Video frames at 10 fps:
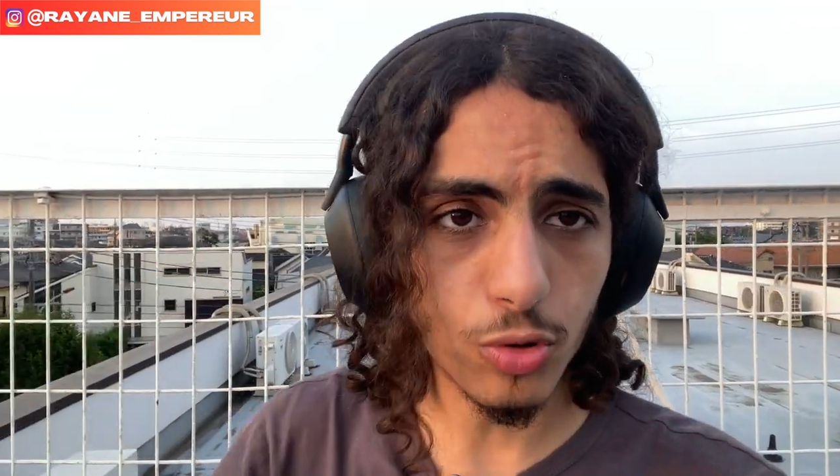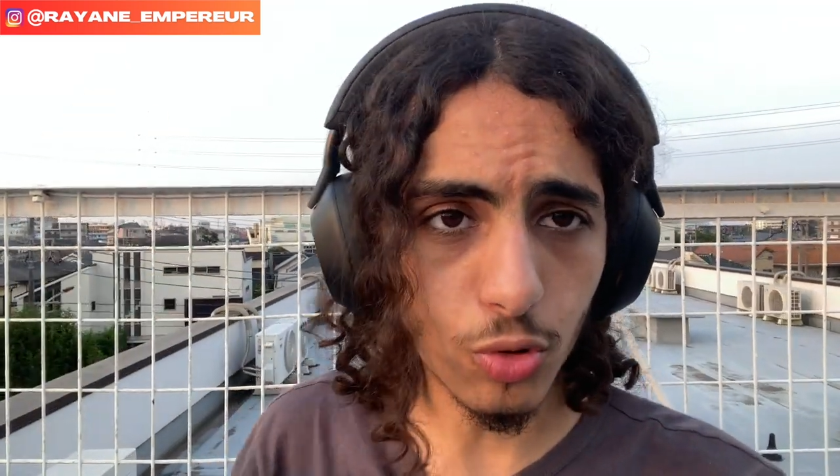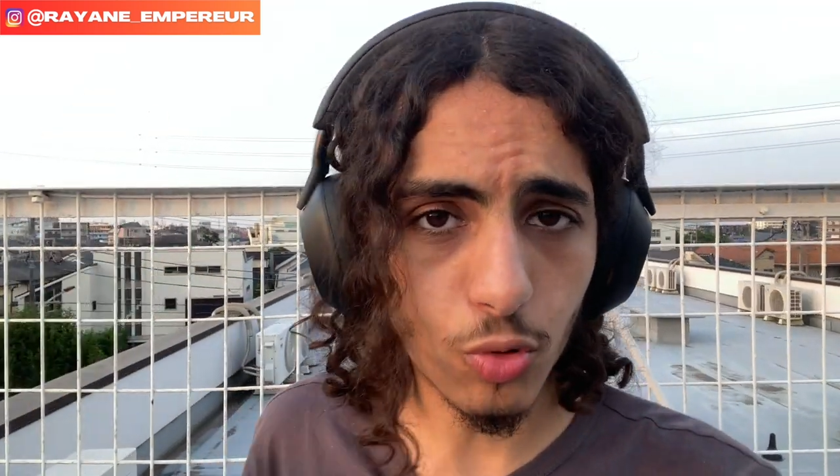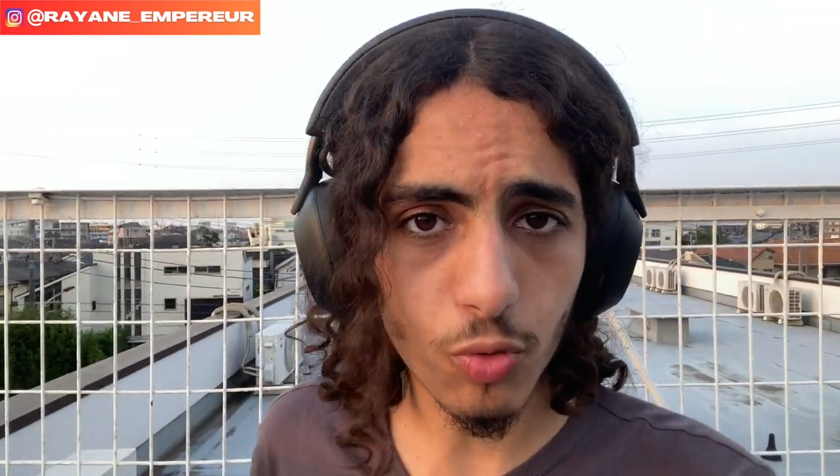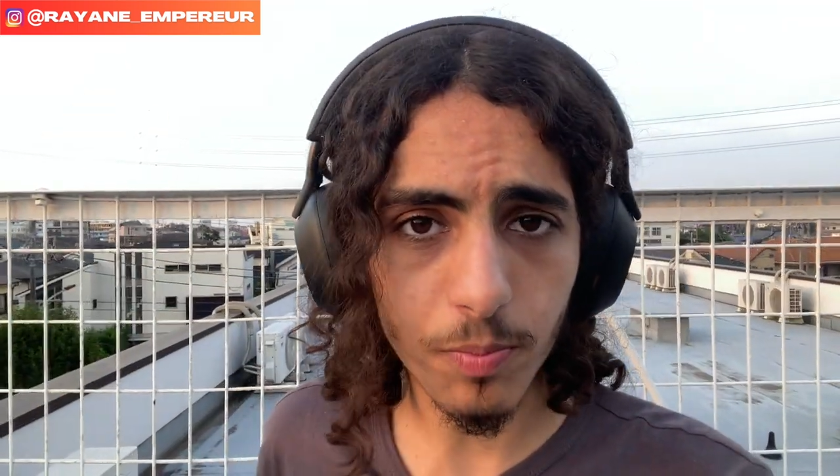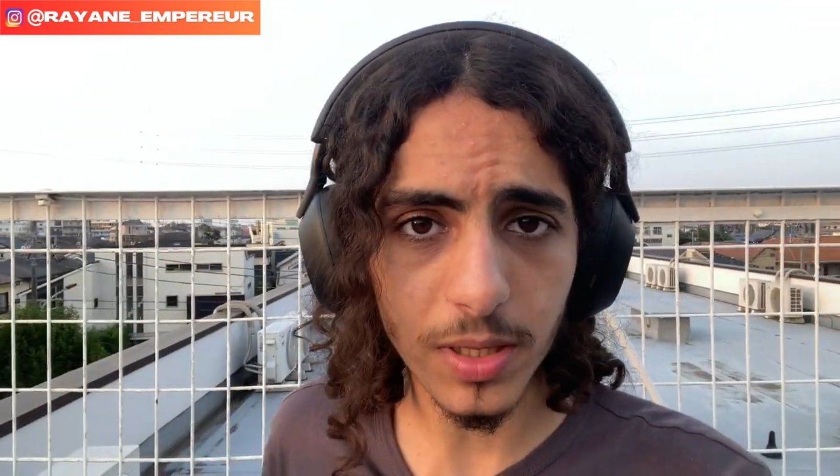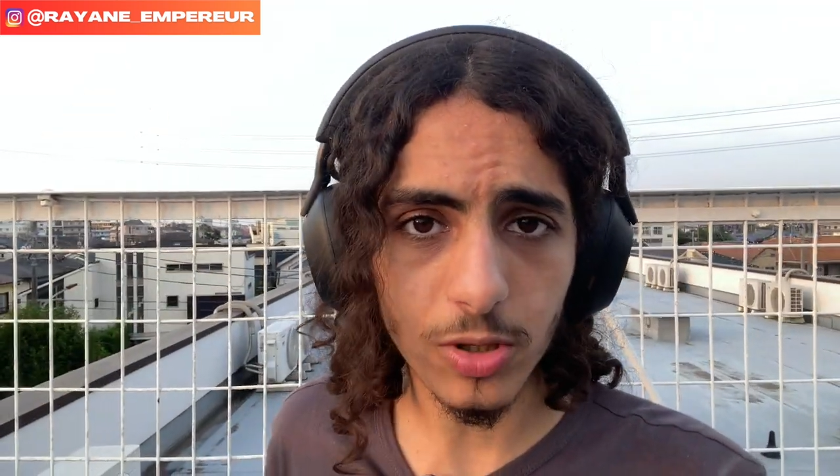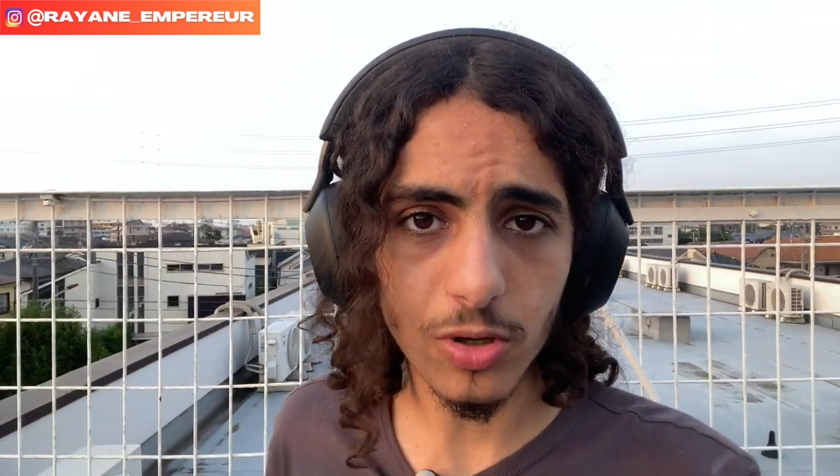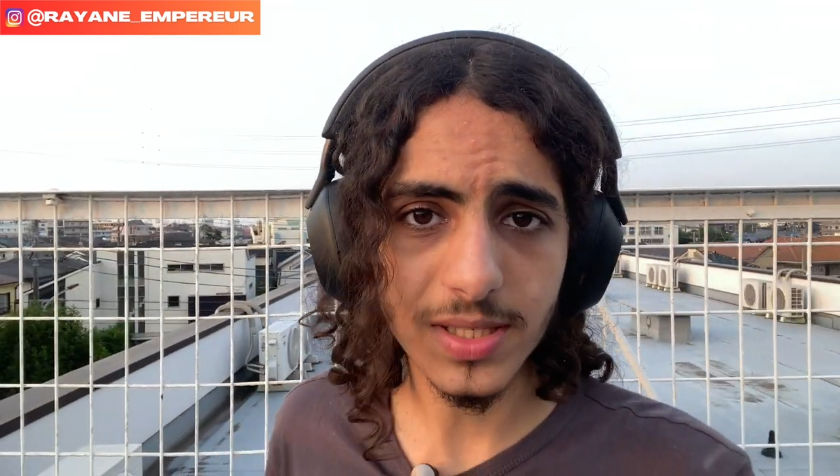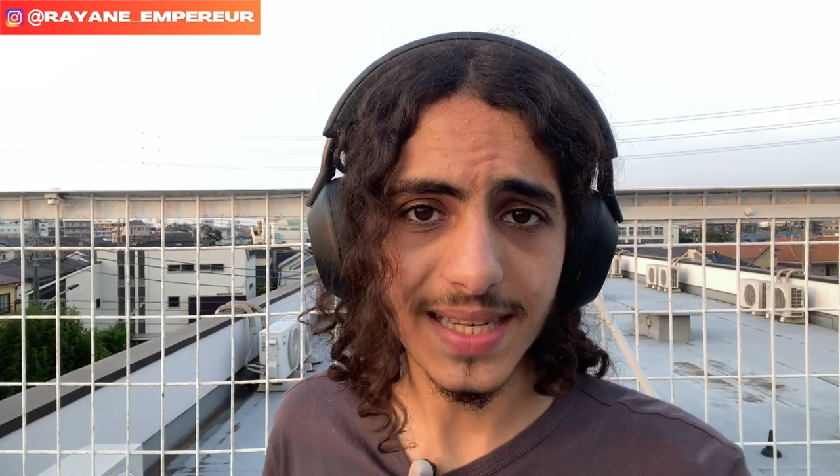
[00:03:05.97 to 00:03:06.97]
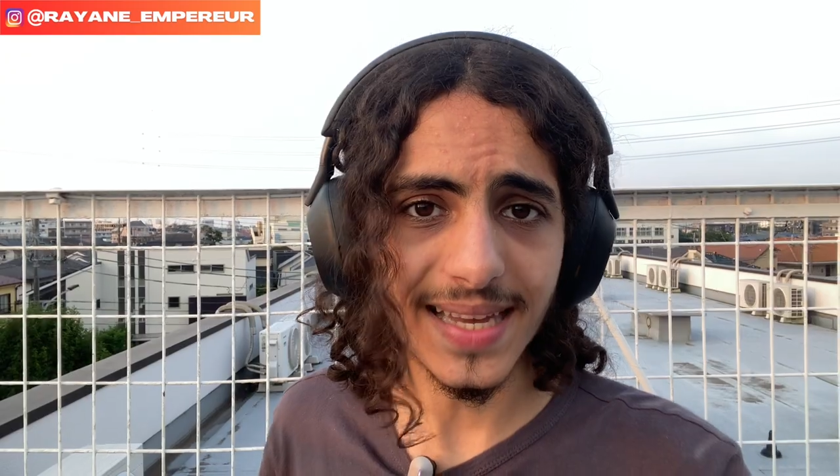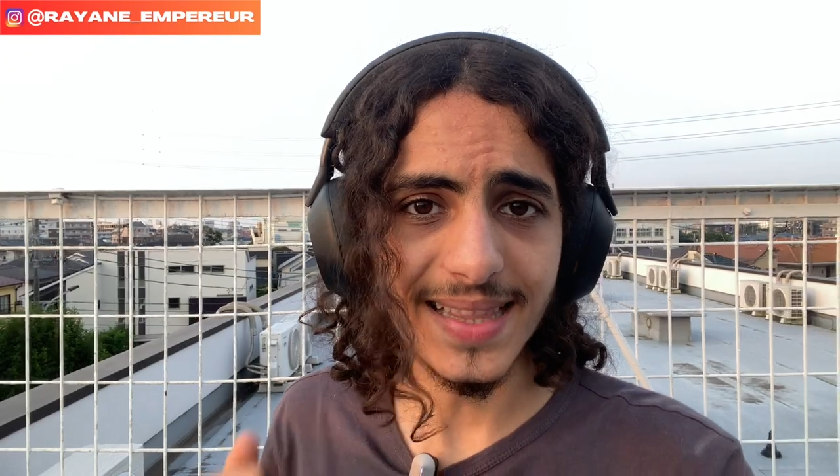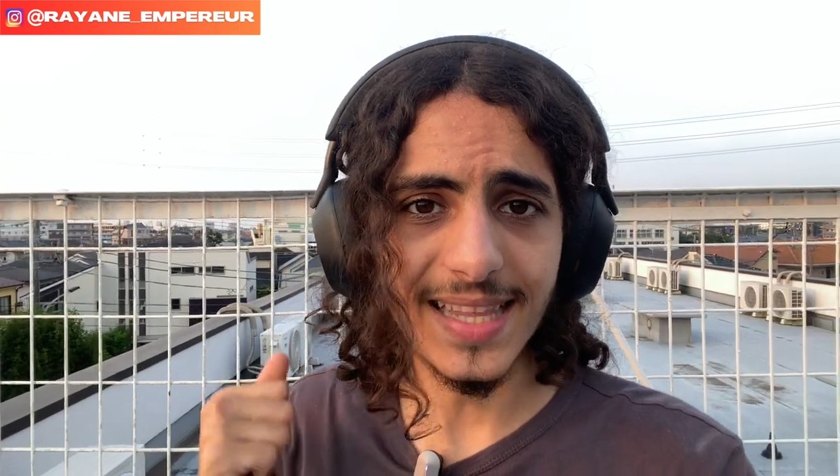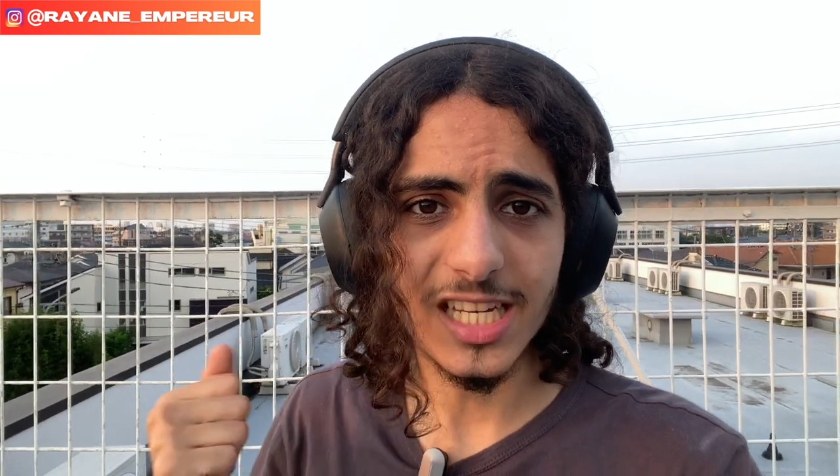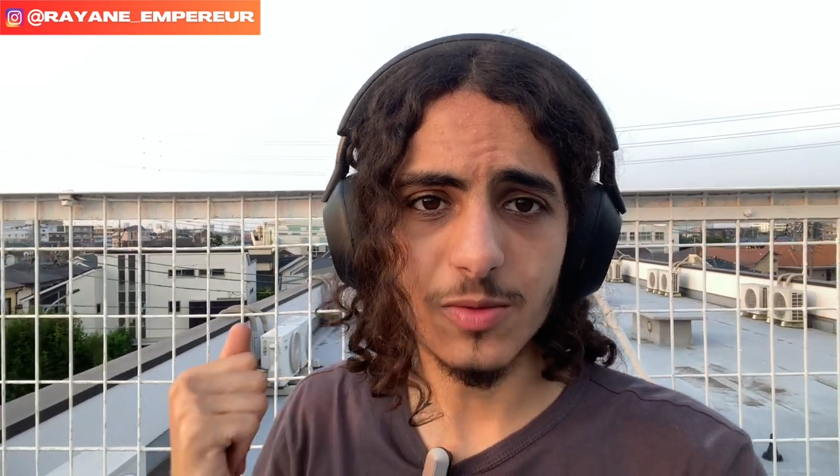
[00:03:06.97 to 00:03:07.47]
de compétences et
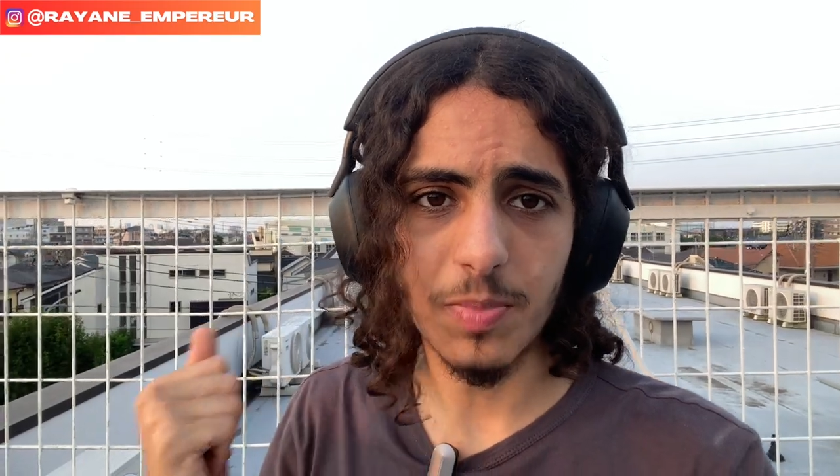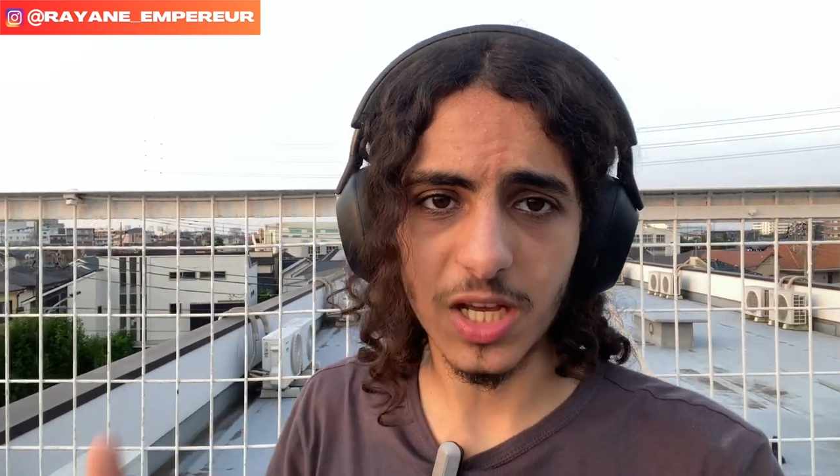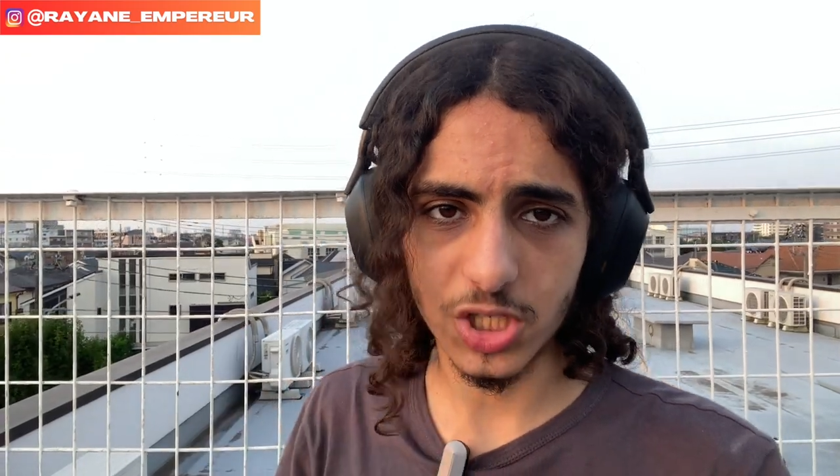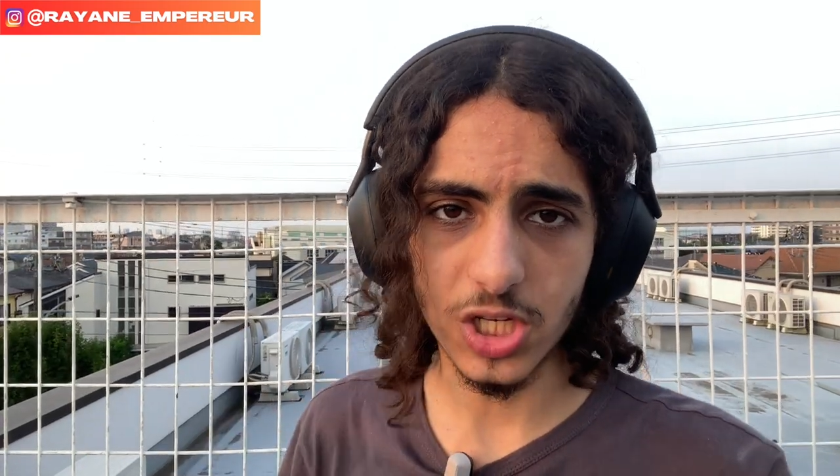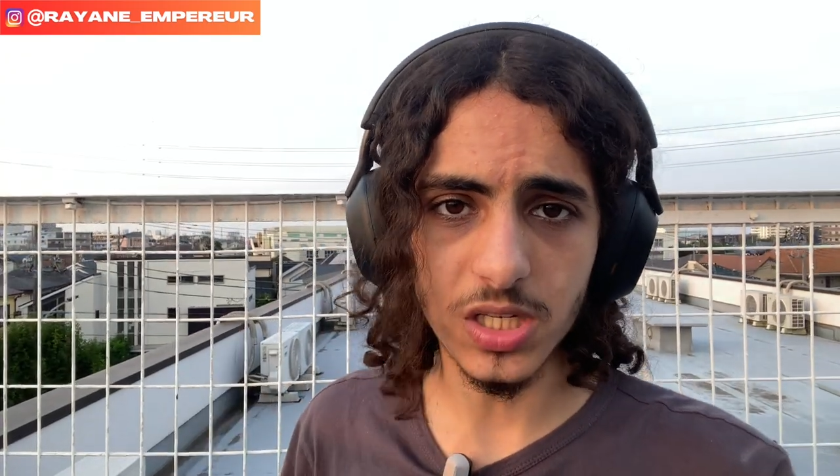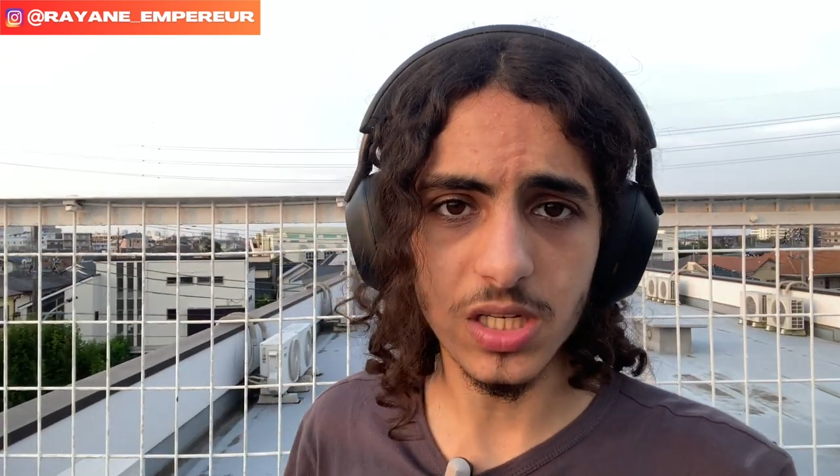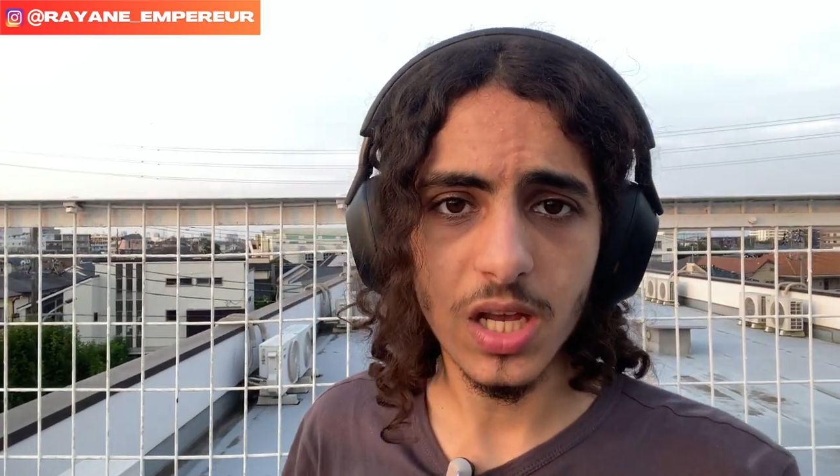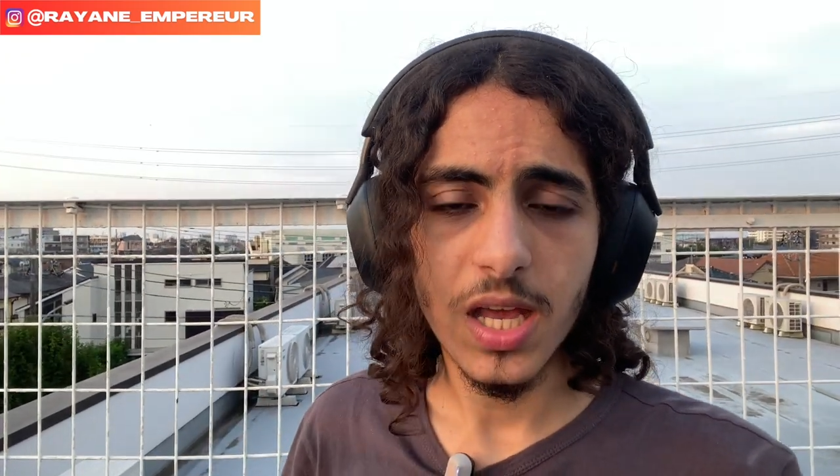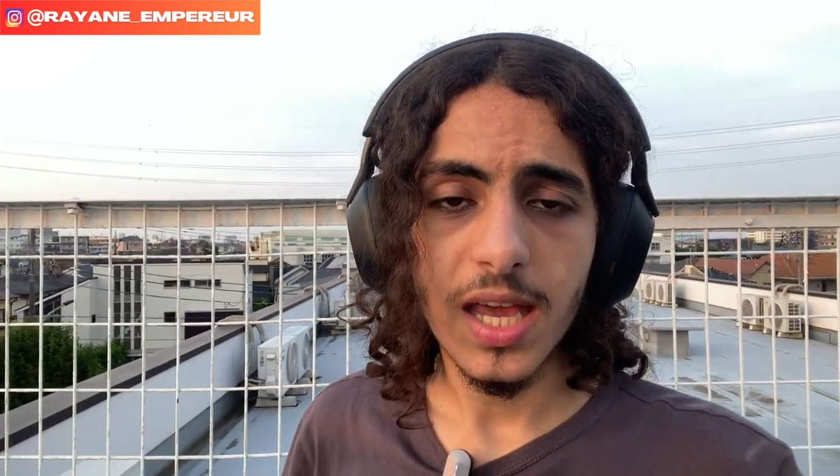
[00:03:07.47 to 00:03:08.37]
d'expertise.